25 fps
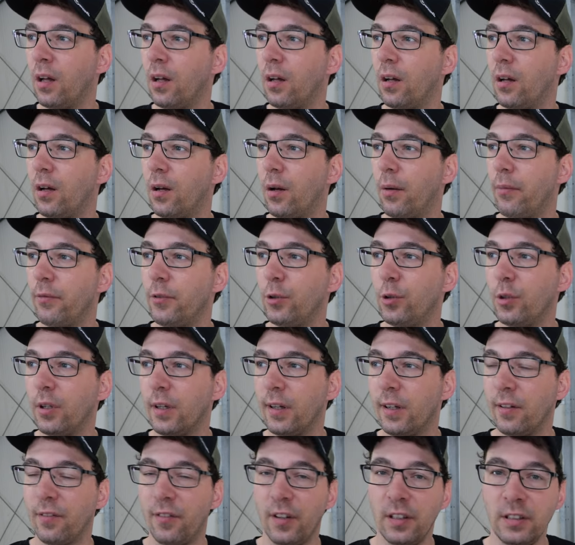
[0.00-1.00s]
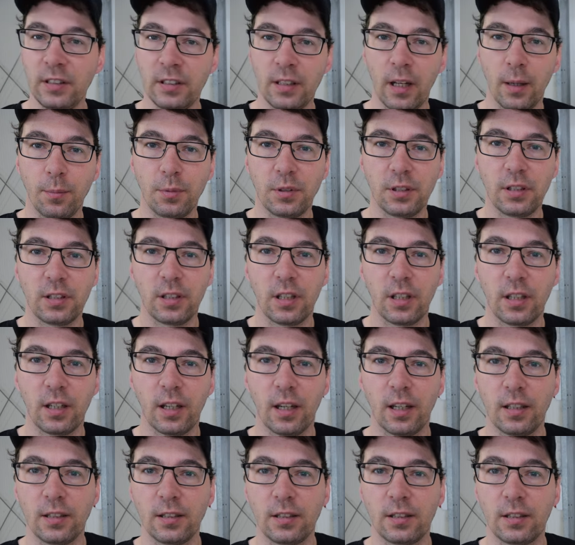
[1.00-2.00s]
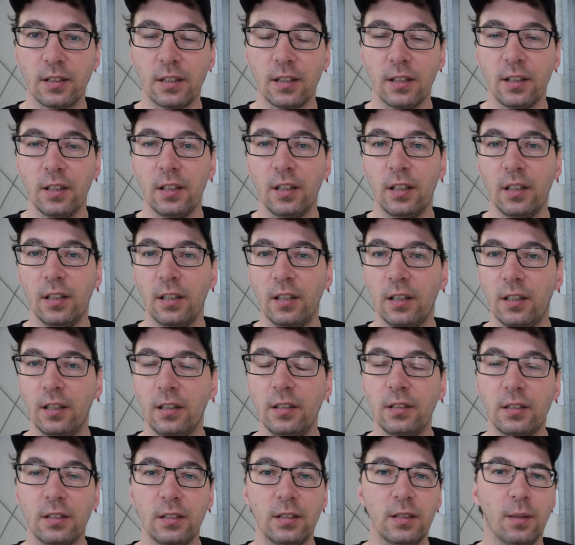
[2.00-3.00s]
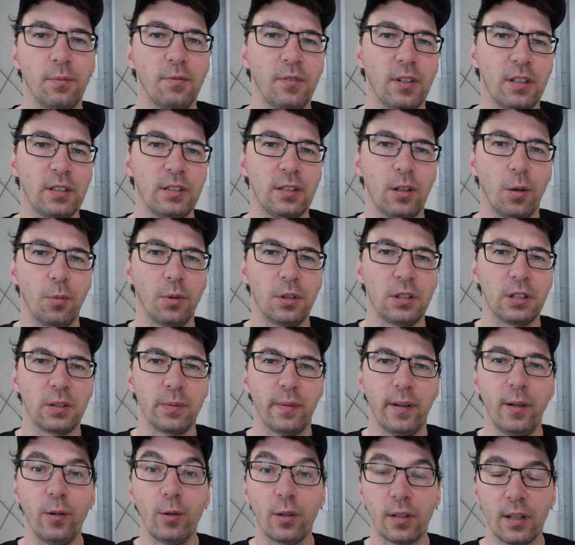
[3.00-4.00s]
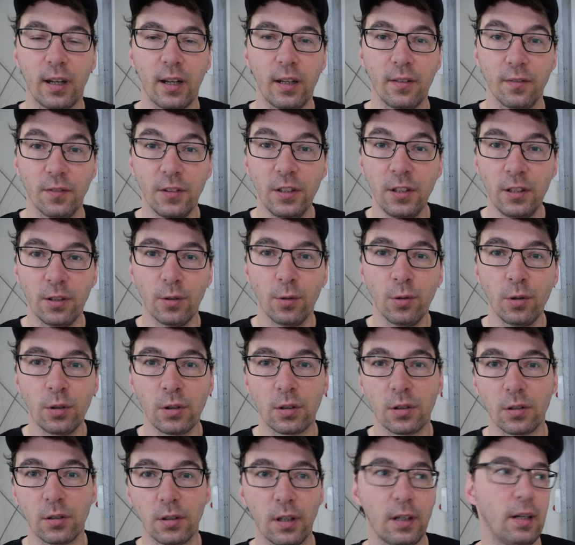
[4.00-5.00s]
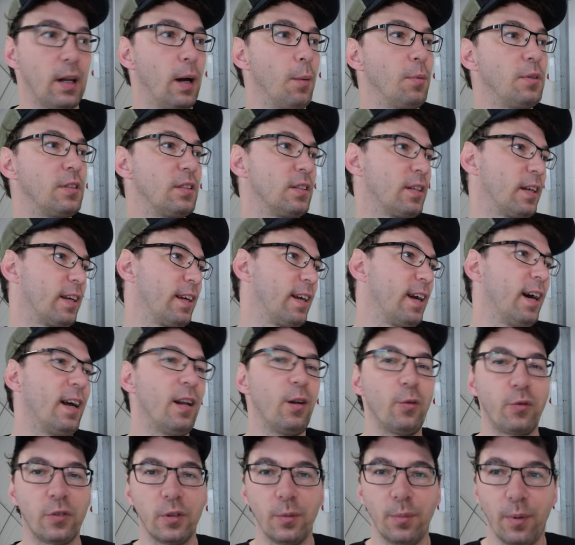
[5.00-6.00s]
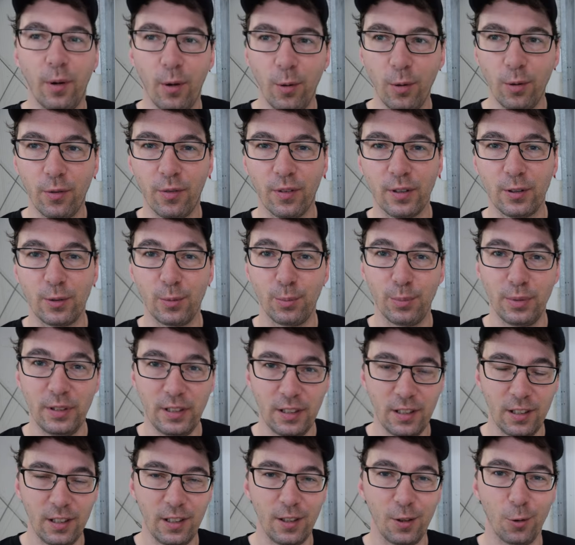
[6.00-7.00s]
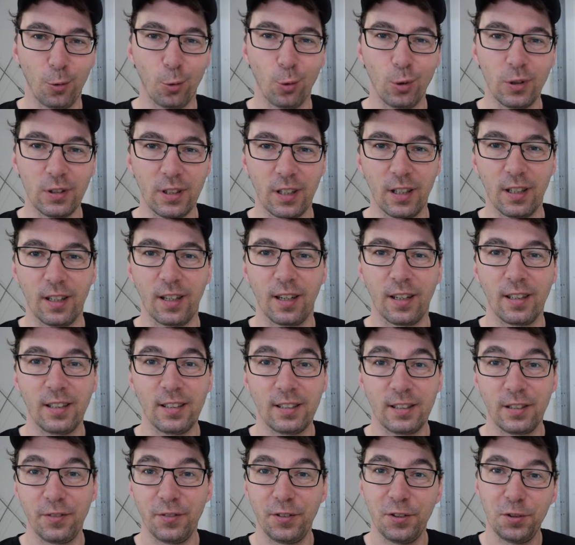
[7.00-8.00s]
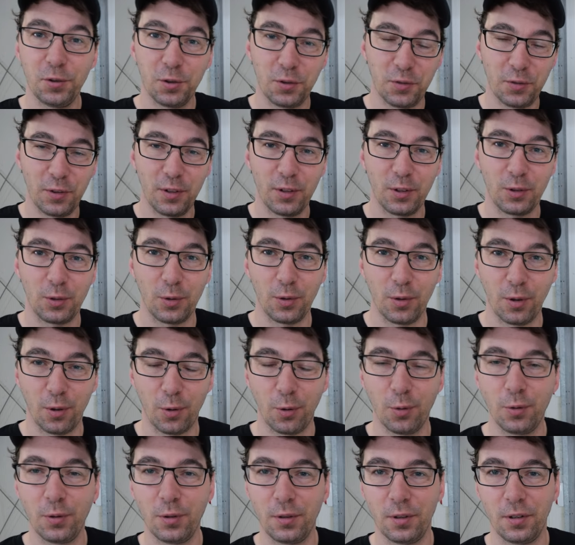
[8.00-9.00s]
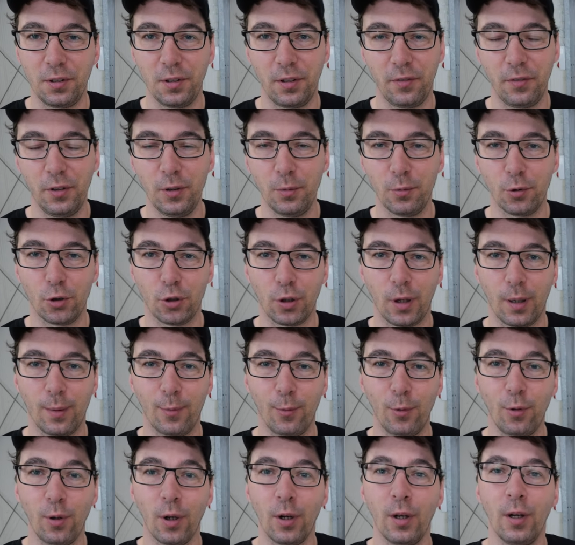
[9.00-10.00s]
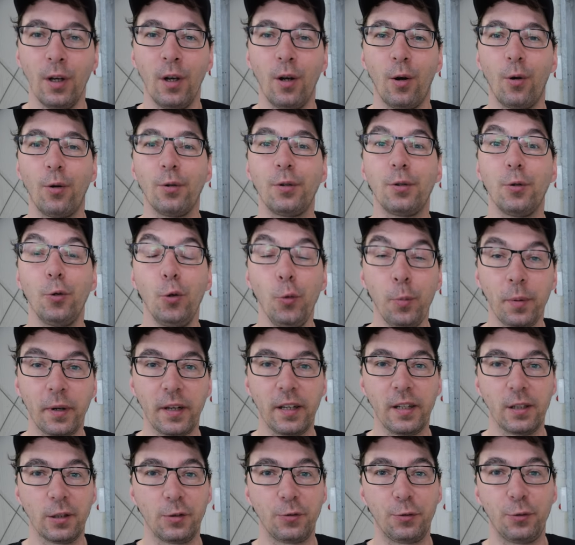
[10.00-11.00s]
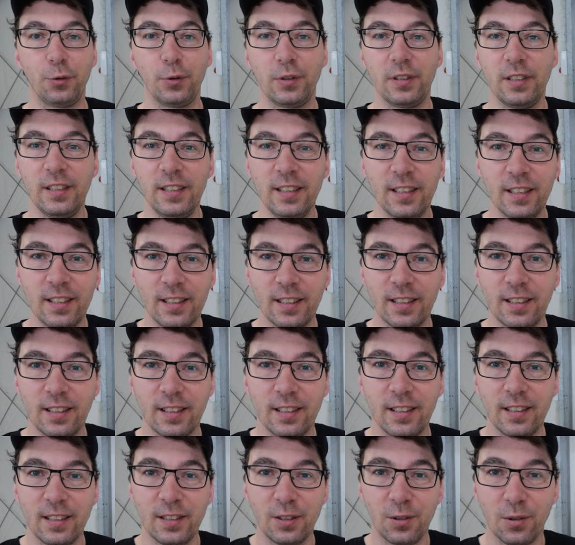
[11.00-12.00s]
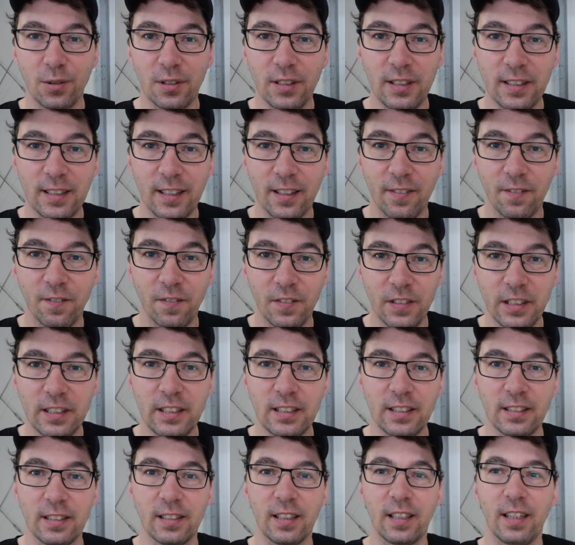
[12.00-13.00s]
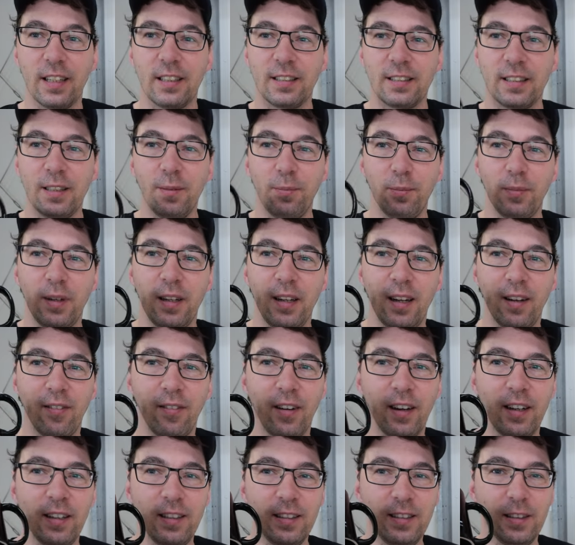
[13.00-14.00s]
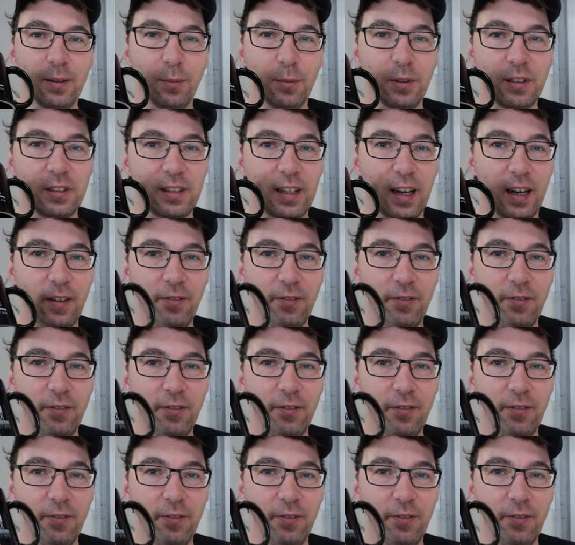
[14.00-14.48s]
ähm, wie du deine Fenster absichern kannst. Äh, insgesamt waren es glaube ich zwei oder drei Videos. Dann habe ich ein Regal aufgebaut, was so ein bisschen in die Hose gegangen ist. Die Videos findest du auch unten in der Videobeschreibung. Und übrigens, für diejenigen, die es noch nicht wissen, es gibt mittlerweile die Mr.